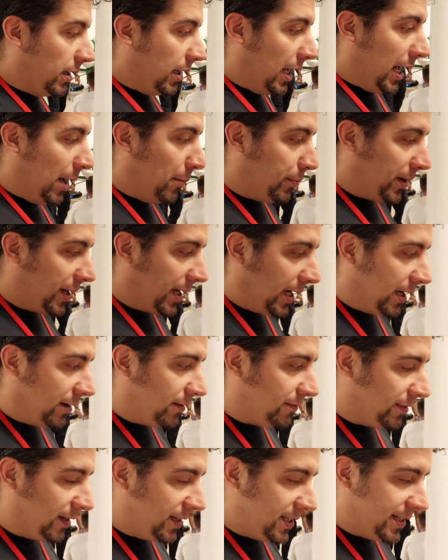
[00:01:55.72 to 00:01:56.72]
Après,
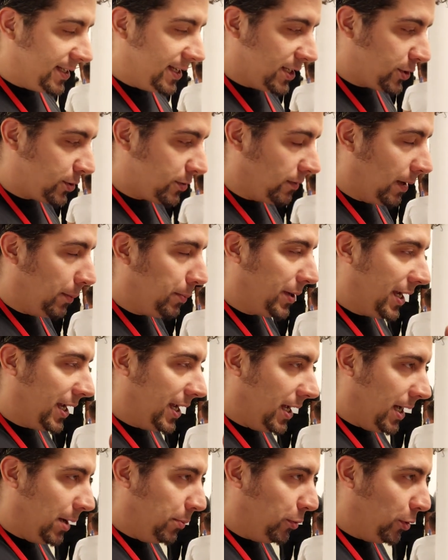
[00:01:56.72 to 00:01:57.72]
validation,
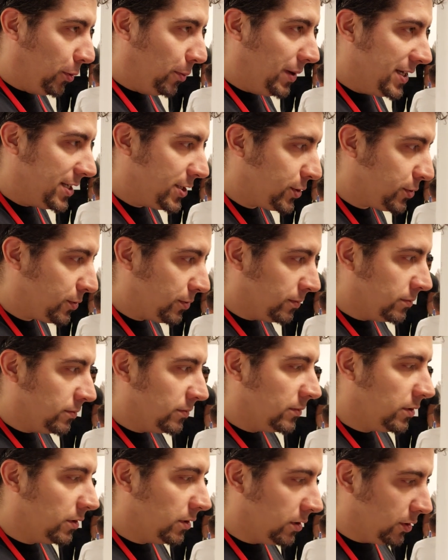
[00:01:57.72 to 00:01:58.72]
après approbation
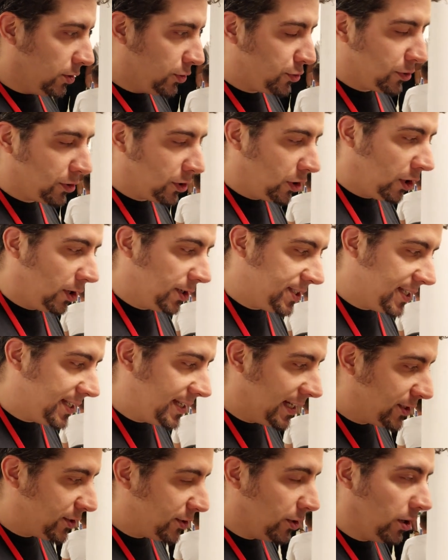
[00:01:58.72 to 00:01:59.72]
euh, du
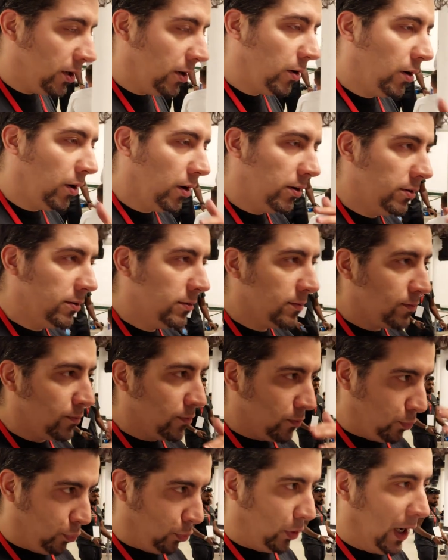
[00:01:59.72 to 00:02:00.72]
coordinateur
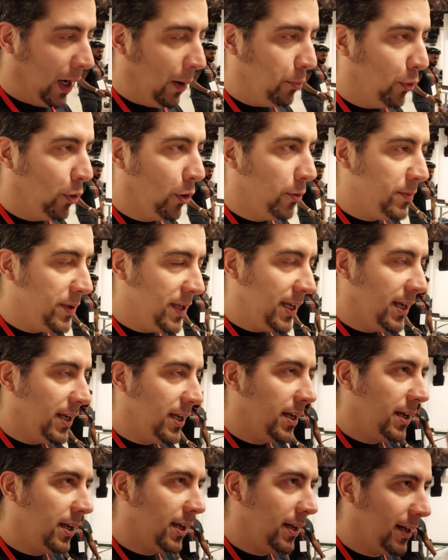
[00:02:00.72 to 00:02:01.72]
pour un
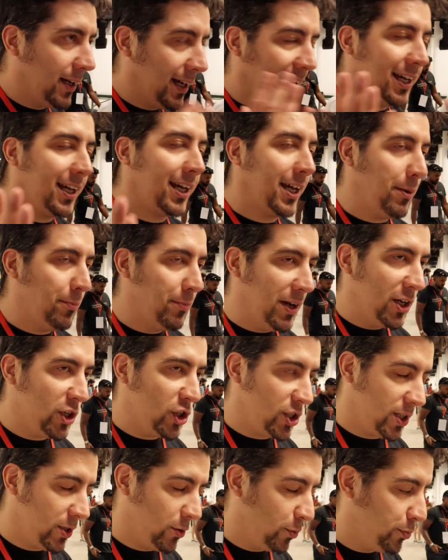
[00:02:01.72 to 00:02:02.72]
premier récrémage, si on